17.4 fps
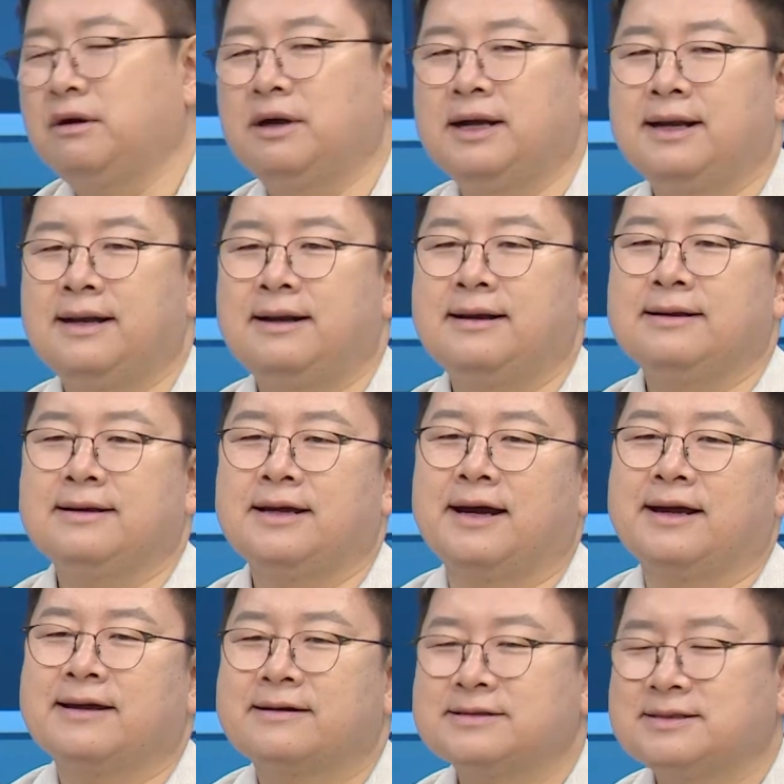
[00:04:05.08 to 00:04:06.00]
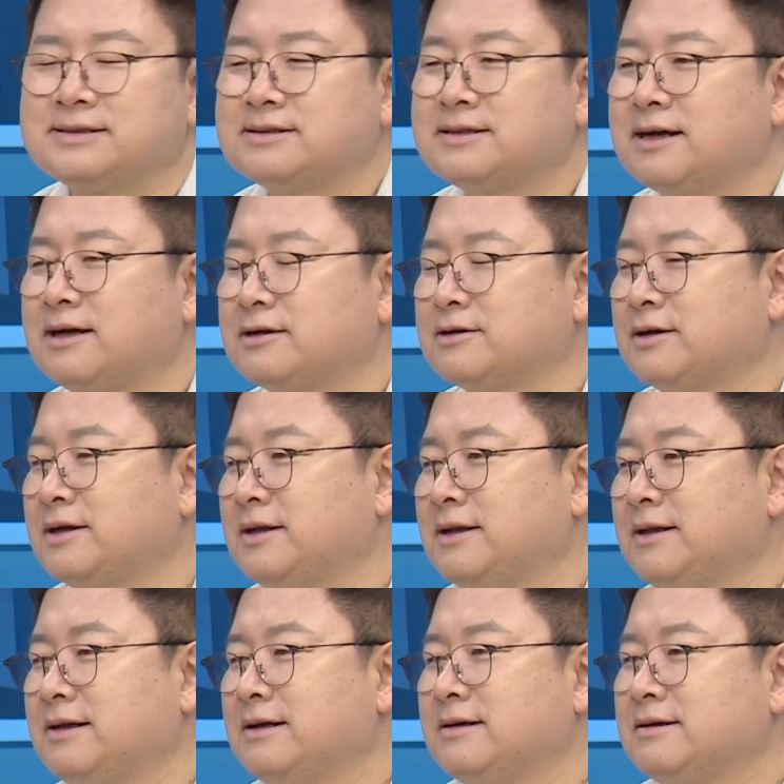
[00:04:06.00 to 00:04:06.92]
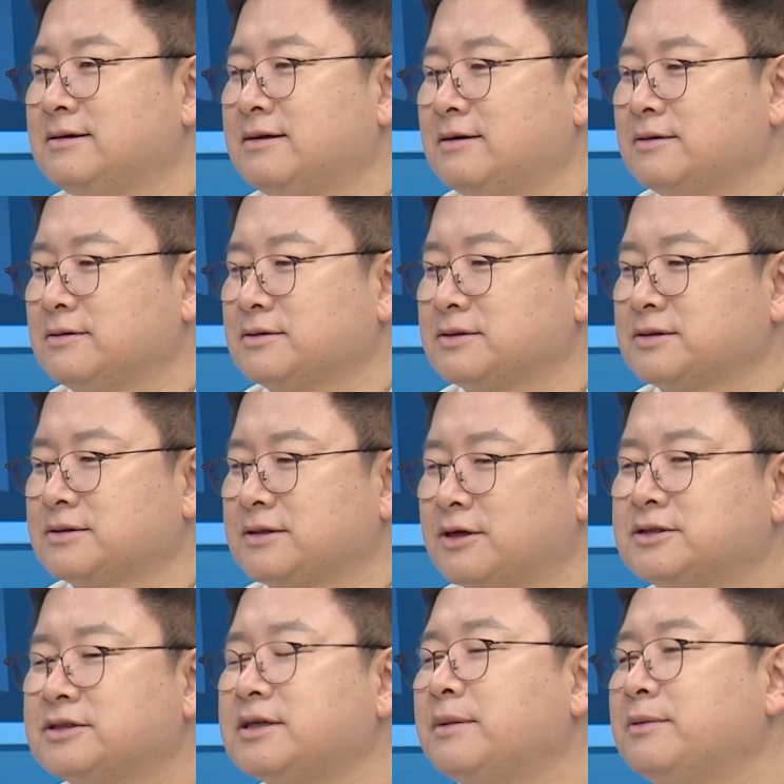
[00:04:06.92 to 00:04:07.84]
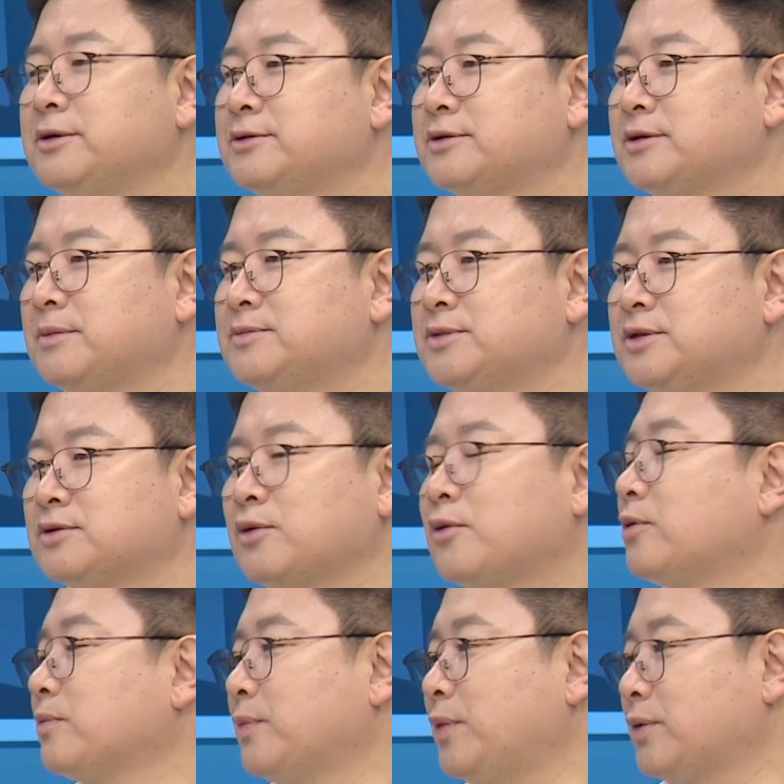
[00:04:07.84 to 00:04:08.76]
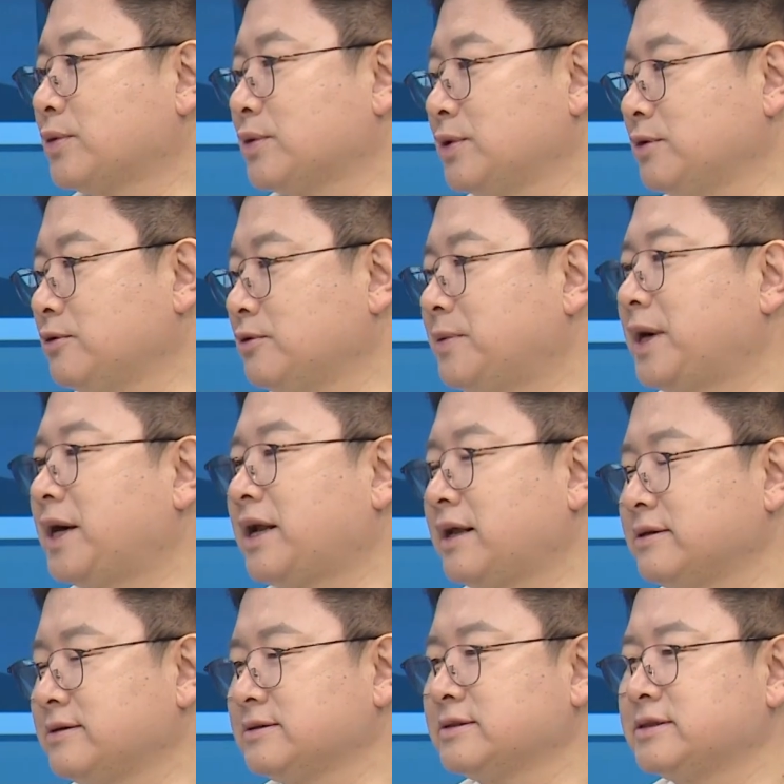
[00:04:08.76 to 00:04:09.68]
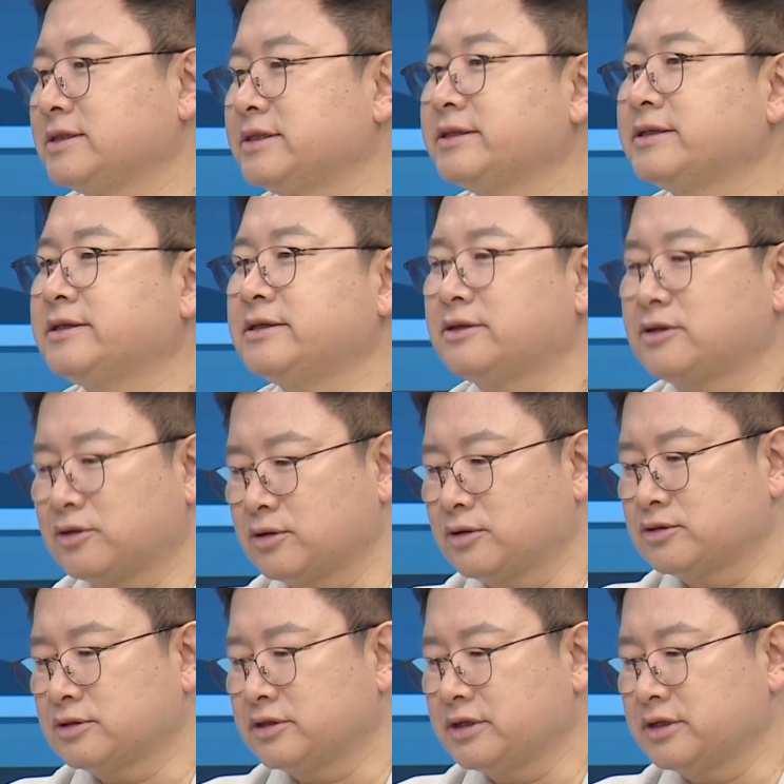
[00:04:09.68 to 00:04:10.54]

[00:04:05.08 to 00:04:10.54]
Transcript: 음. 야 이거 진짜 어, 걷잡을 수 없는 공포를 유발한 시기였던 거죠.